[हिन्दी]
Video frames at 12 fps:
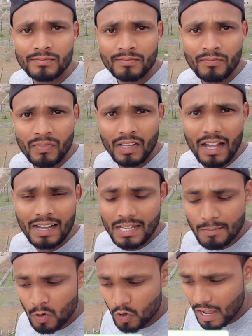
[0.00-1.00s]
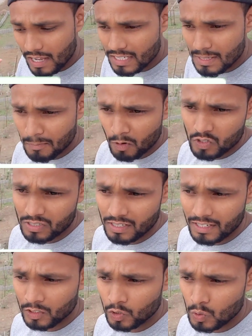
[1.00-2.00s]
का गाइज हम लोग आज ही
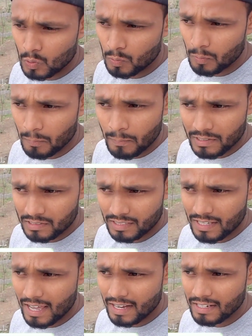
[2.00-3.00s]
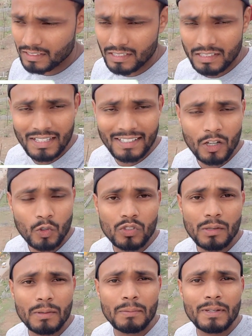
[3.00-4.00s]
पहुँचे हैं तो बस से आ रहे थे ज़्यादा
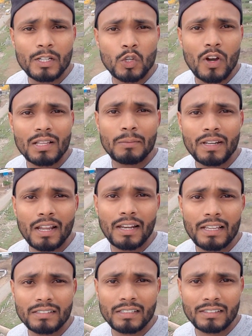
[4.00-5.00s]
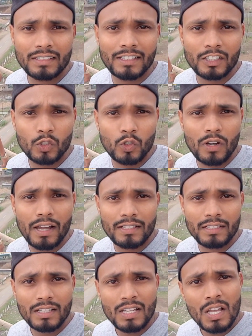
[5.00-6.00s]
कुछ अभी वीडियो आज बना नहीं सकते हैं तो
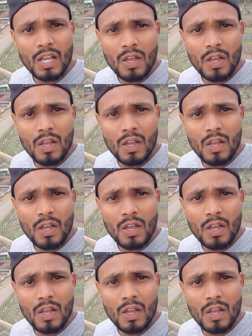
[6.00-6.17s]
गाइज